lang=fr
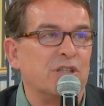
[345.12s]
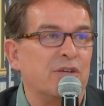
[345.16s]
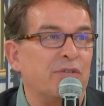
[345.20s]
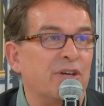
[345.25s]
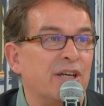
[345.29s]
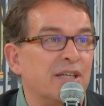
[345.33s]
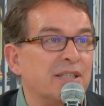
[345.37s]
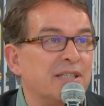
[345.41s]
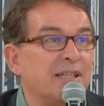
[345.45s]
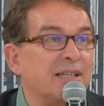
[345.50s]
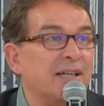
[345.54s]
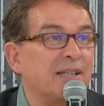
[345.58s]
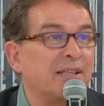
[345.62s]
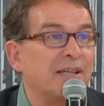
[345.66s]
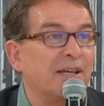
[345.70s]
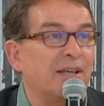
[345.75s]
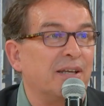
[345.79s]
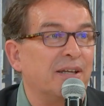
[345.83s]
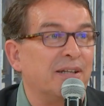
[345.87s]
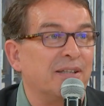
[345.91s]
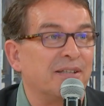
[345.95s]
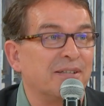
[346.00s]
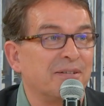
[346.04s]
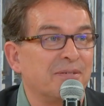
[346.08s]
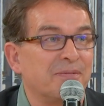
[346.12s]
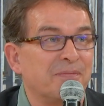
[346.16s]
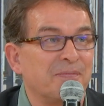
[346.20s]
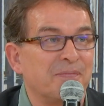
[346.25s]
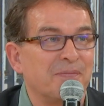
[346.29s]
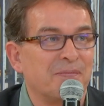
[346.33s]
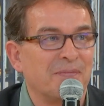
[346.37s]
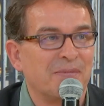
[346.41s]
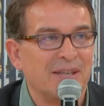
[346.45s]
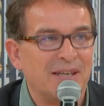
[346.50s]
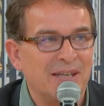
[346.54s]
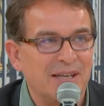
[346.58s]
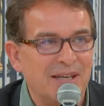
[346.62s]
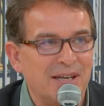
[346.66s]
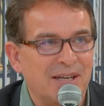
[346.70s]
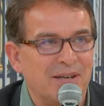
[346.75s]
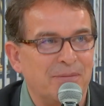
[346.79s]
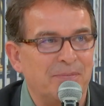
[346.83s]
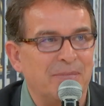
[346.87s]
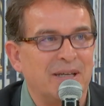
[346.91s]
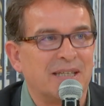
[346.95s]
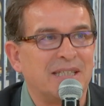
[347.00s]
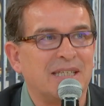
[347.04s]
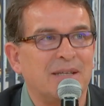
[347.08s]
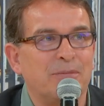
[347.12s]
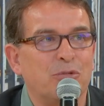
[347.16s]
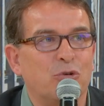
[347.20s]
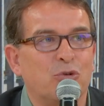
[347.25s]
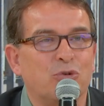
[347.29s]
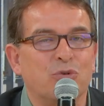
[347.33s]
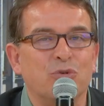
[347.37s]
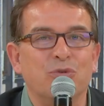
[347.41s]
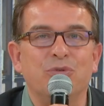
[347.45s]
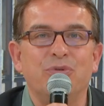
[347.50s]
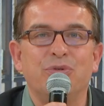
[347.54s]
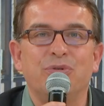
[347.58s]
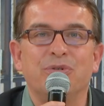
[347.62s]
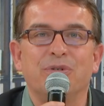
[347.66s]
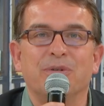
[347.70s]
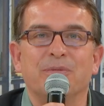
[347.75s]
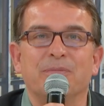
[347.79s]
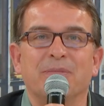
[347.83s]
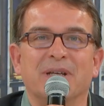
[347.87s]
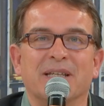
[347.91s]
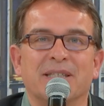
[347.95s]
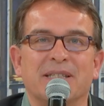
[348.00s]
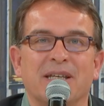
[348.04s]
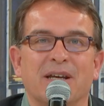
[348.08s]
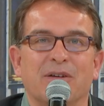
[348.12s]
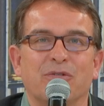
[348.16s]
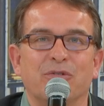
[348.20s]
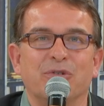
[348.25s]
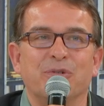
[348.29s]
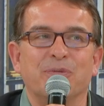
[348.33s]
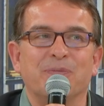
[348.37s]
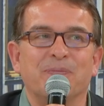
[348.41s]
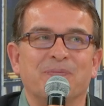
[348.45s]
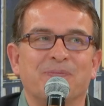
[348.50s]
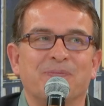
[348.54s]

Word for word: avez un site internet. Merci beaucoup. Merci à vous.